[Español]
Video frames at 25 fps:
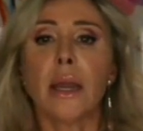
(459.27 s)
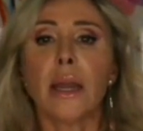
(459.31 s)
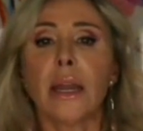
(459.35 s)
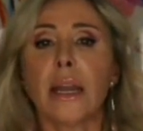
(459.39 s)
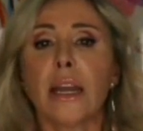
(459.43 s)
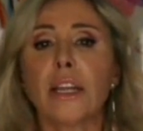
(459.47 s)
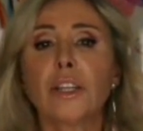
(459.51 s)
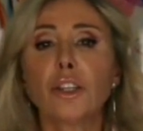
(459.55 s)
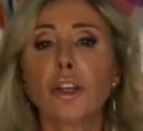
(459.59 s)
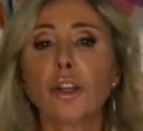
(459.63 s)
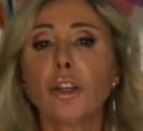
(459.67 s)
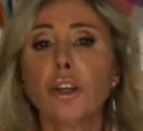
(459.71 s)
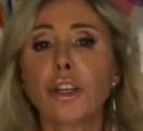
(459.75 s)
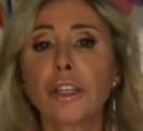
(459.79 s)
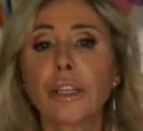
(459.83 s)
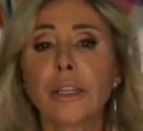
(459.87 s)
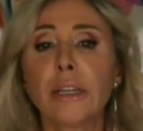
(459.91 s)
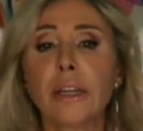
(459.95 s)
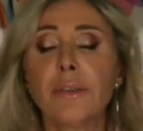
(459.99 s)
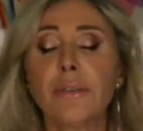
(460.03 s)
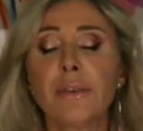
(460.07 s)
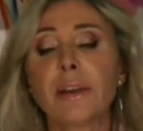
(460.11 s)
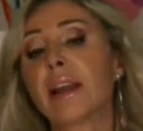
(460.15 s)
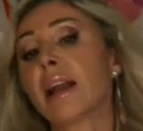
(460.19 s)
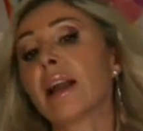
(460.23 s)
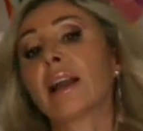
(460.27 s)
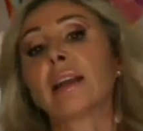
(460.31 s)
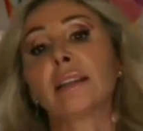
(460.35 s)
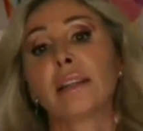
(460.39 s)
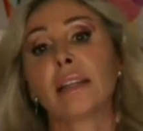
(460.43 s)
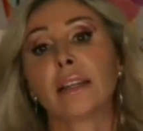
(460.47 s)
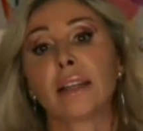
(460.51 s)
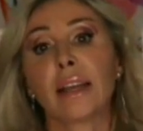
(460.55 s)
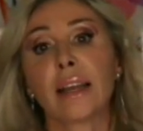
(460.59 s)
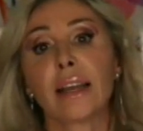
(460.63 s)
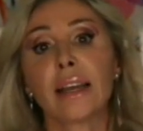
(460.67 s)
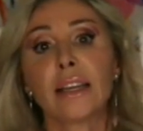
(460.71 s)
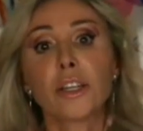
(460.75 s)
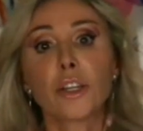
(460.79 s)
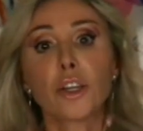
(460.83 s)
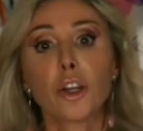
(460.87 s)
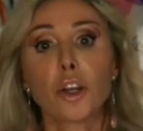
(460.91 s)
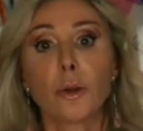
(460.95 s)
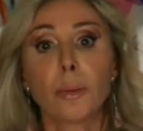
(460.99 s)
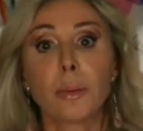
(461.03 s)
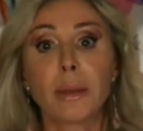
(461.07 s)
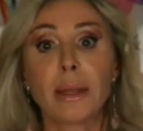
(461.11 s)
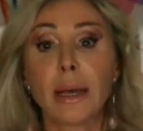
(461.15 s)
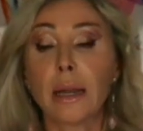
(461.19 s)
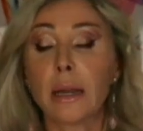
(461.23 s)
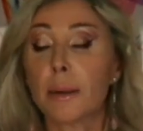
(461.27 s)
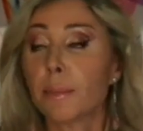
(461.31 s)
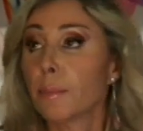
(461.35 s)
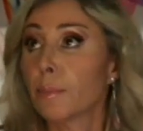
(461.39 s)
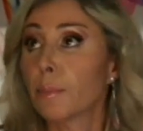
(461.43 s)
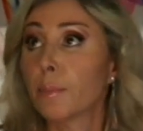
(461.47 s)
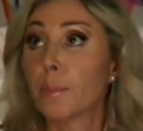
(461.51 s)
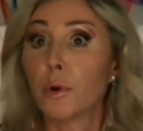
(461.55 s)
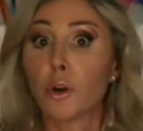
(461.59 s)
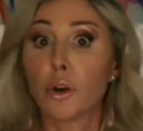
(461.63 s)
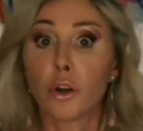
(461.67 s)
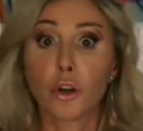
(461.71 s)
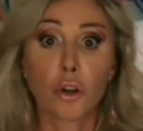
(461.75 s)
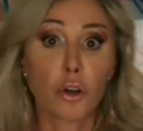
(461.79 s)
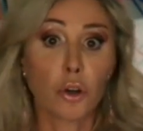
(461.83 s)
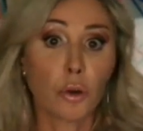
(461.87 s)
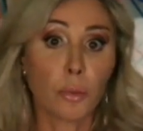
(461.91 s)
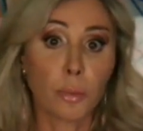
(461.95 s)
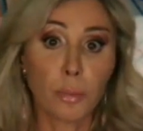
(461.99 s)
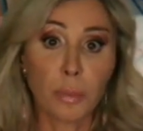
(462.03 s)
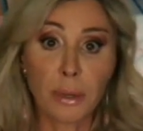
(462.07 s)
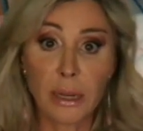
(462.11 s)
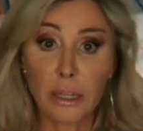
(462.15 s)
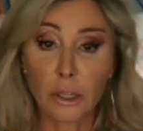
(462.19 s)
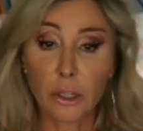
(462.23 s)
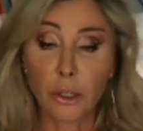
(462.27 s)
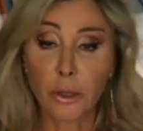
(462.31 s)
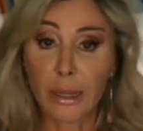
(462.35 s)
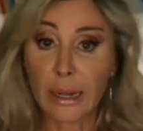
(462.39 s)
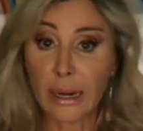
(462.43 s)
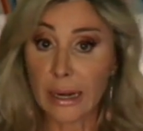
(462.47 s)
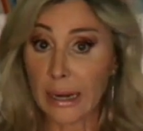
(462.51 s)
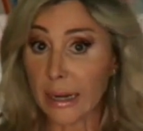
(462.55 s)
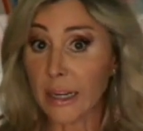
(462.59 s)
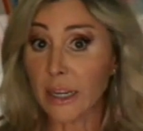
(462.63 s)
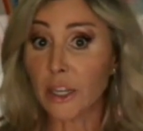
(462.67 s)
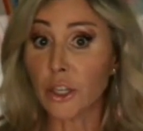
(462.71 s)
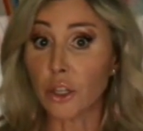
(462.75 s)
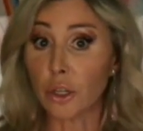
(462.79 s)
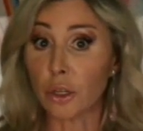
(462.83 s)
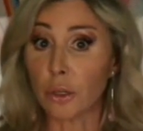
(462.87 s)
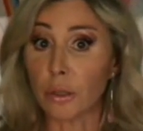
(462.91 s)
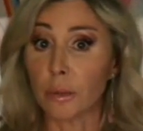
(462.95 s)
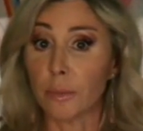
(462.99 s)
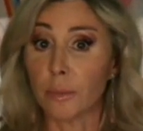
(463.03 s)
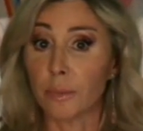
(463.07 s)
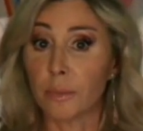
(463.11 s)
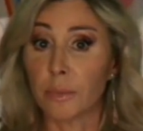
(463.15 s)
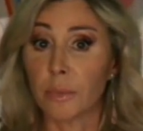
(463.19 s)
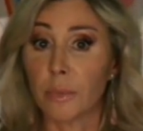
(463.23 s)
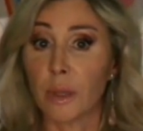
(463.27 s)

Esto no significa que te tengas que olvidar por completo del resto,